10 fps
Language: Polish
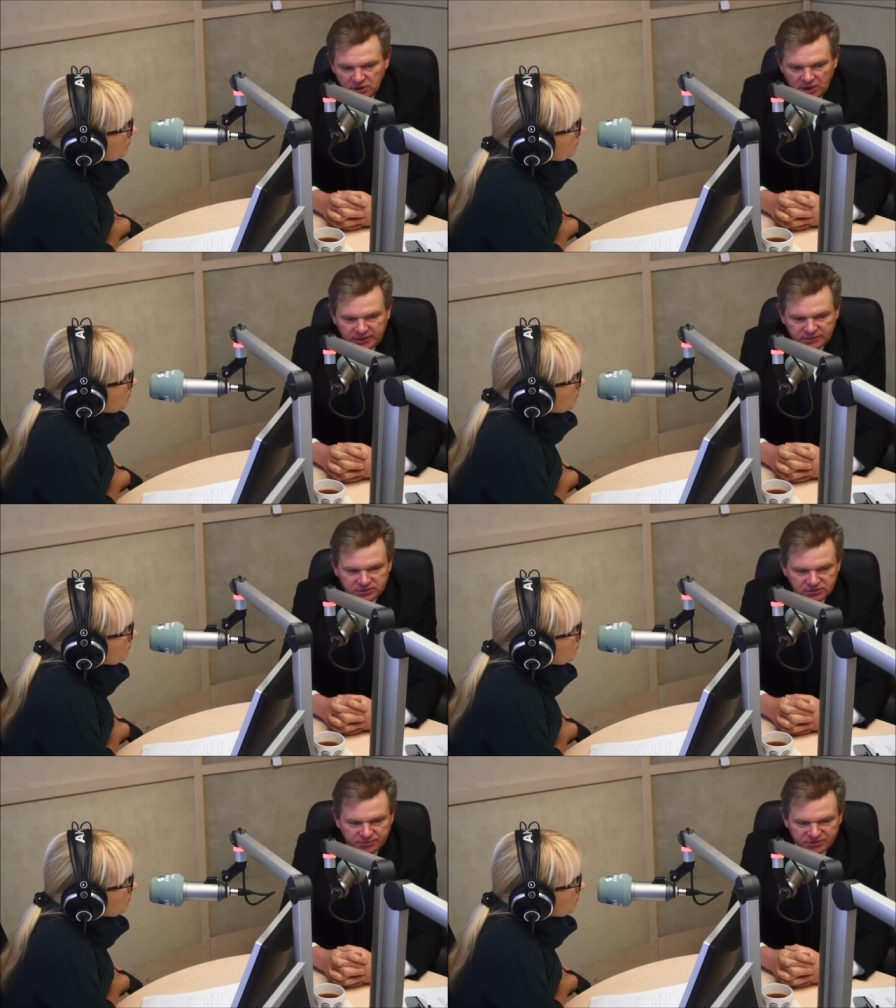
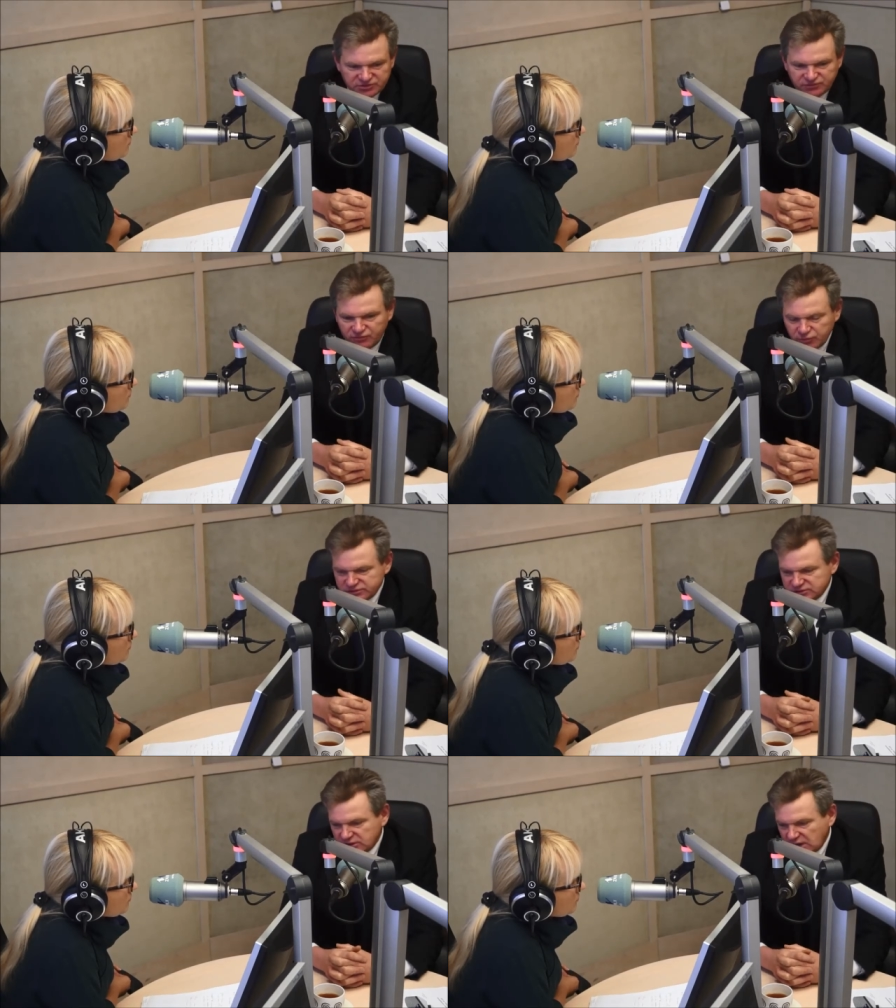
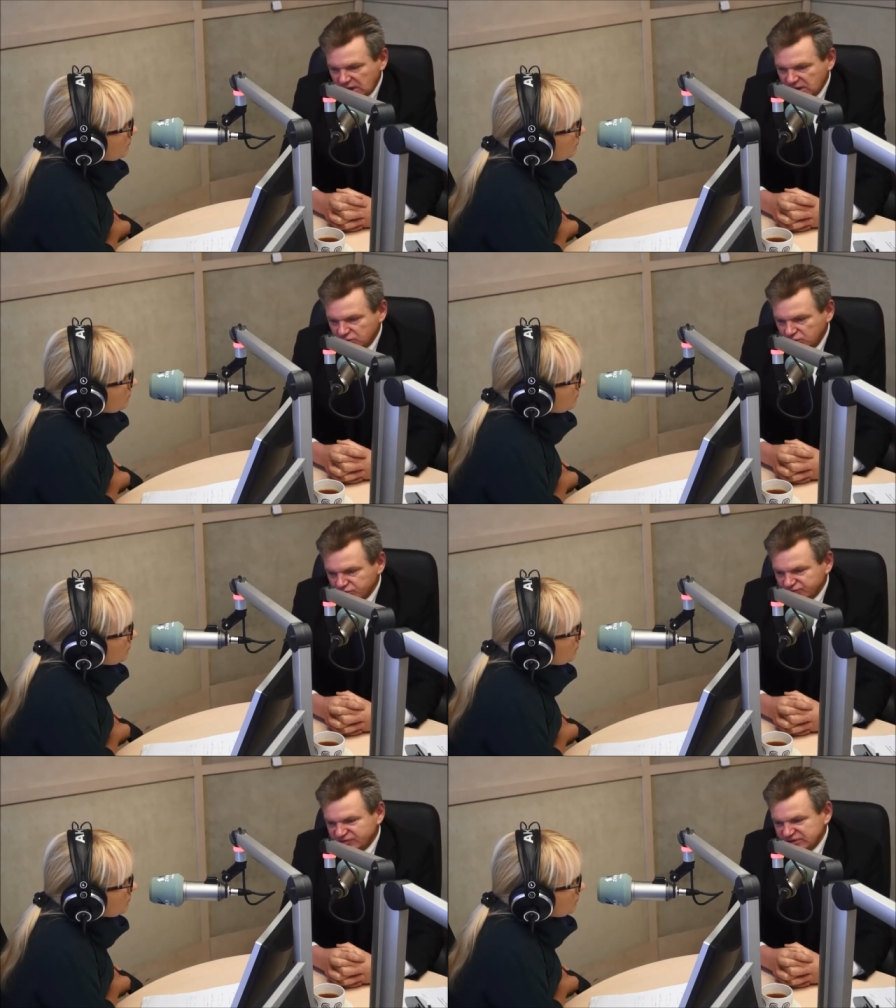antypaństwowości, ale
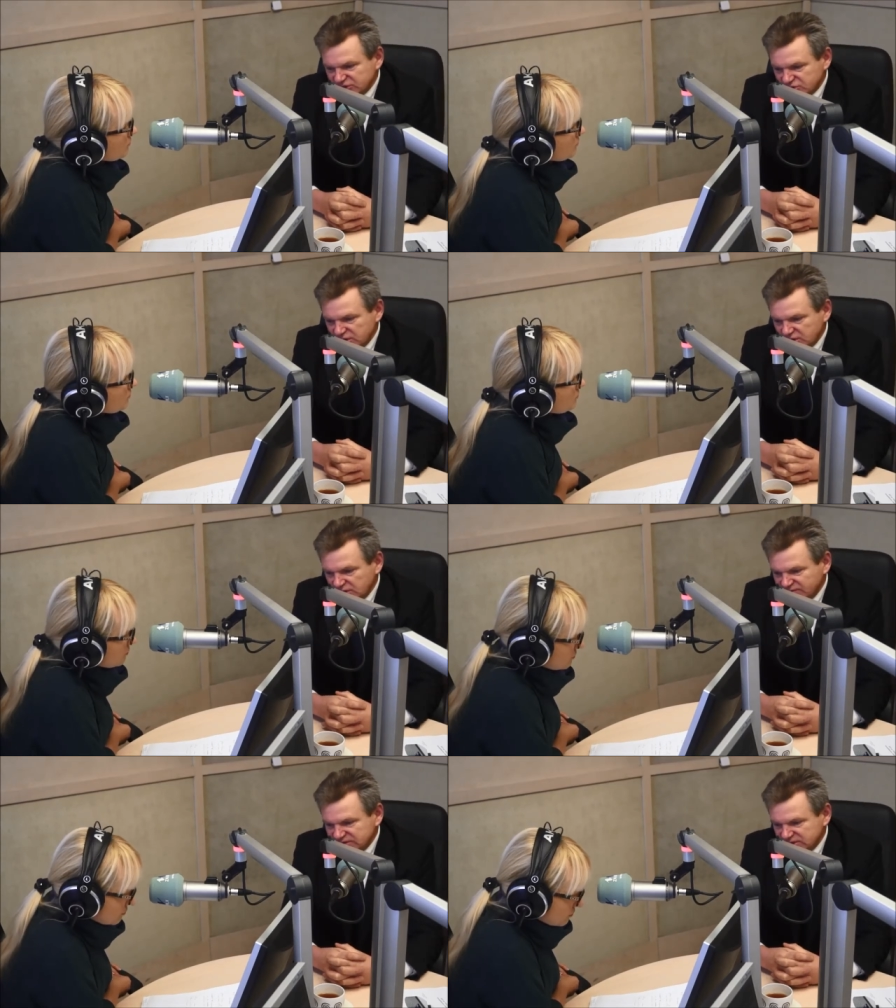do
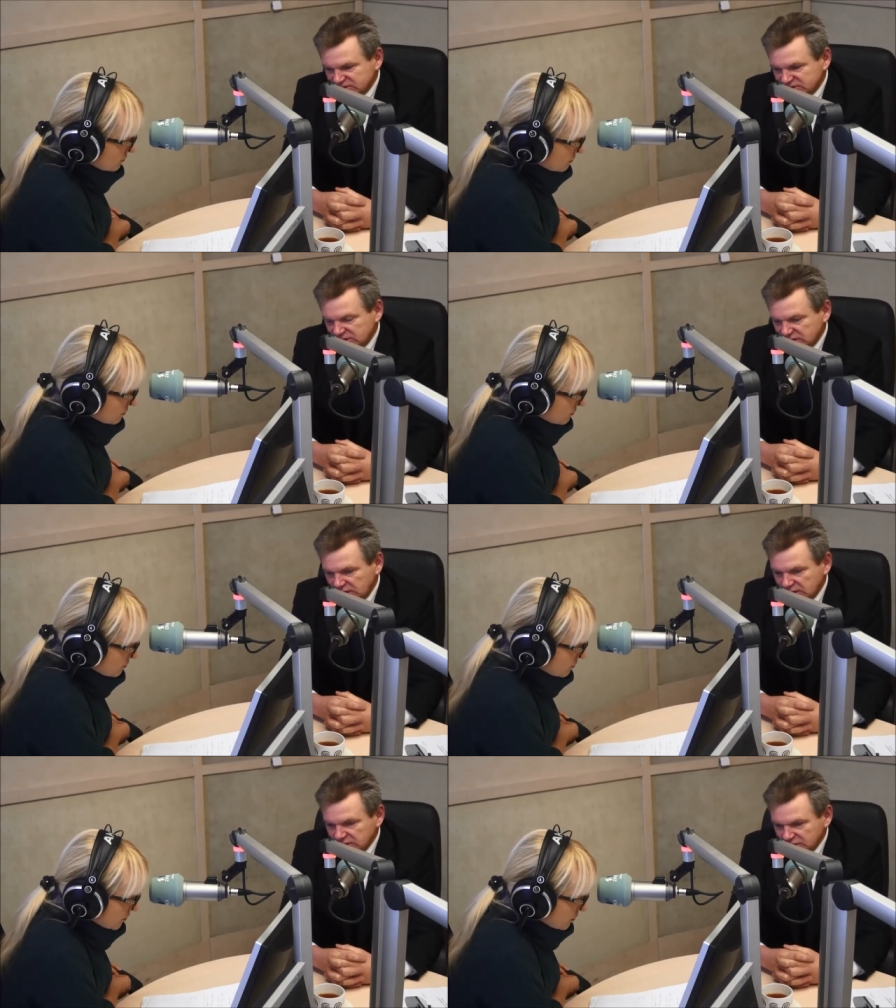znieczenia,
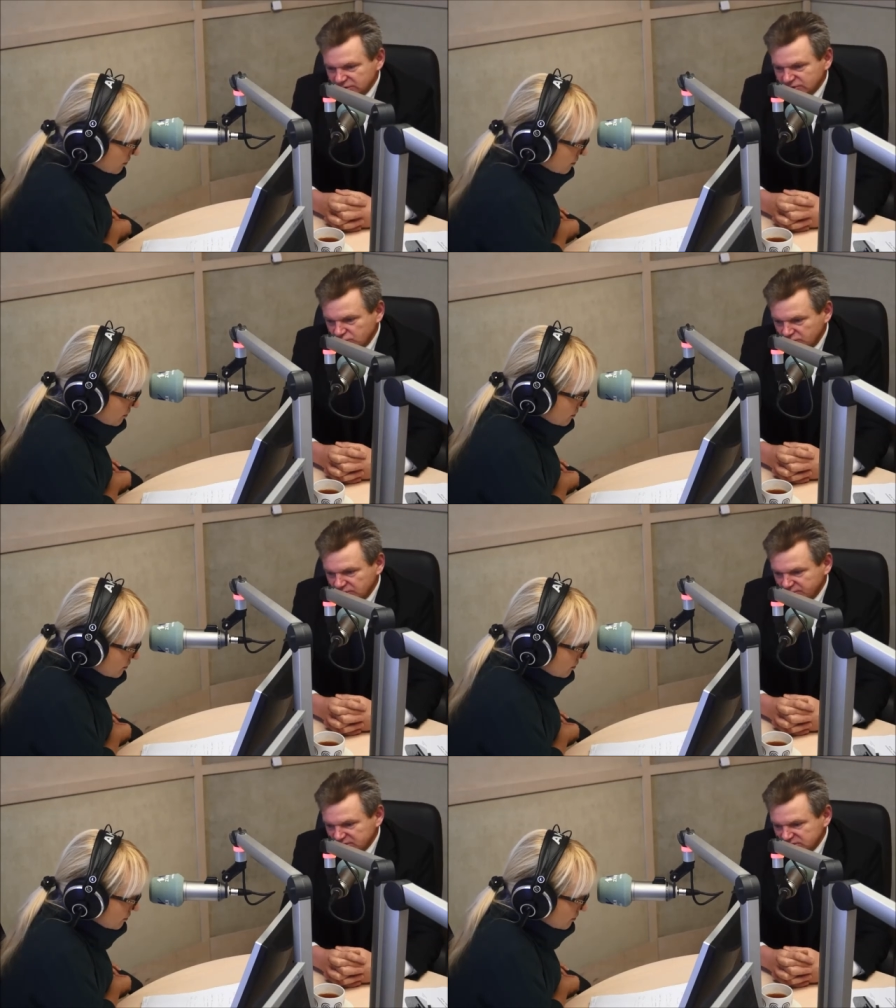wzniecenia
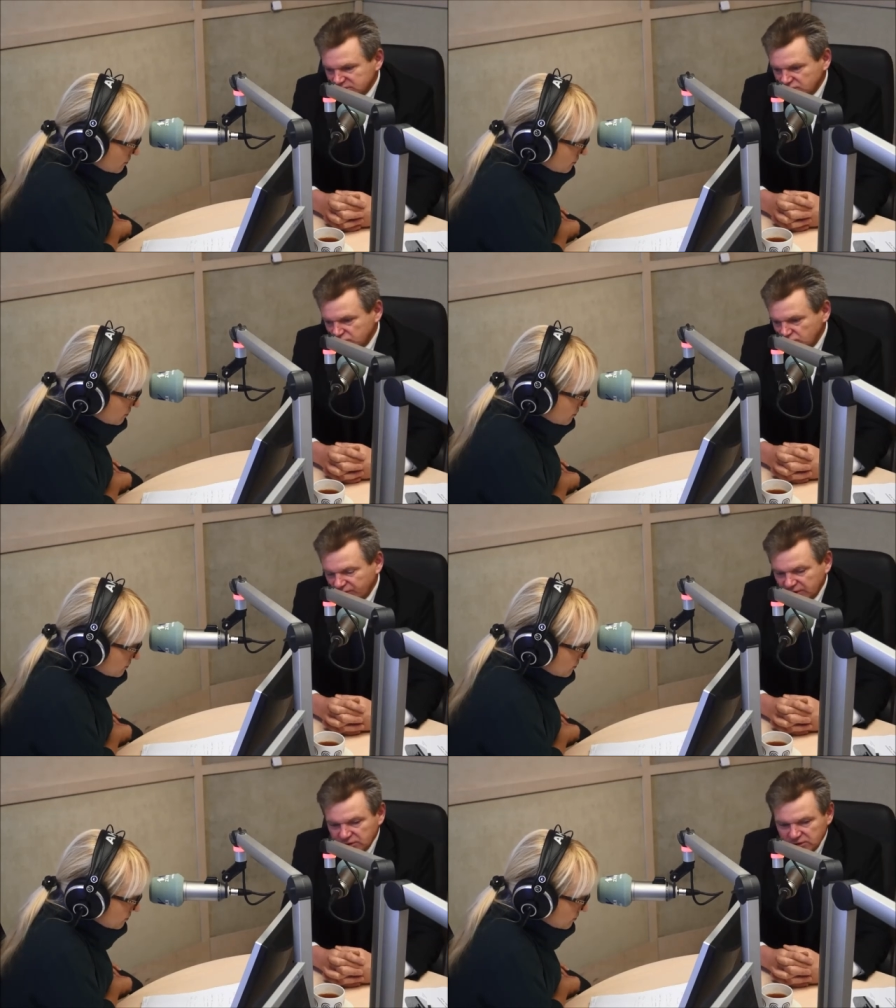niezgody międzynarodowej,